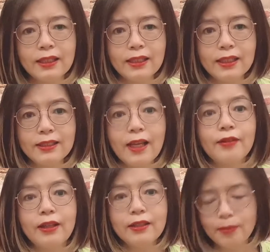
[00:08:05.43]
那个下
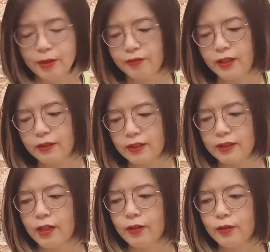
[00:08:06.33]
房里边放着。
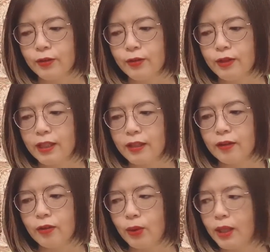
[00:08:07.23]
然后去
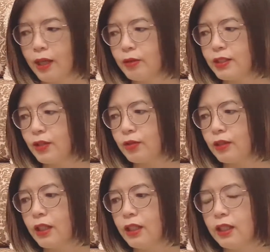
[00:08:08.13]
年回来，我姐
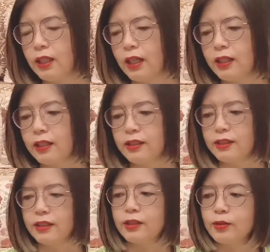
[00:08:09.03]
说：“哎呀，
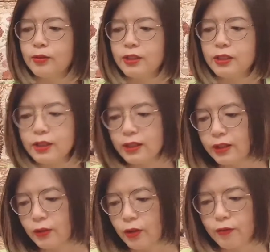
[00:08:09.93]
你这些东
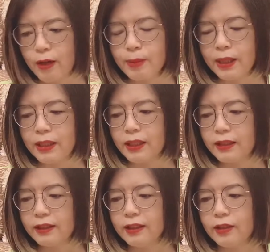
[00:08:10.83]
西都要发霉
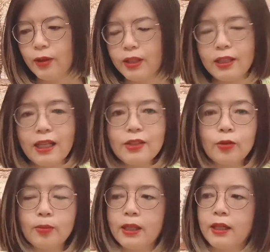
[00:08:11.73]
了，你快点拿
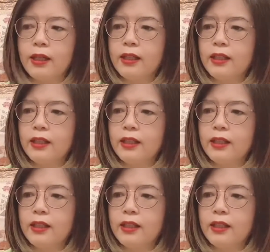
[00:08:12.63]
走吧。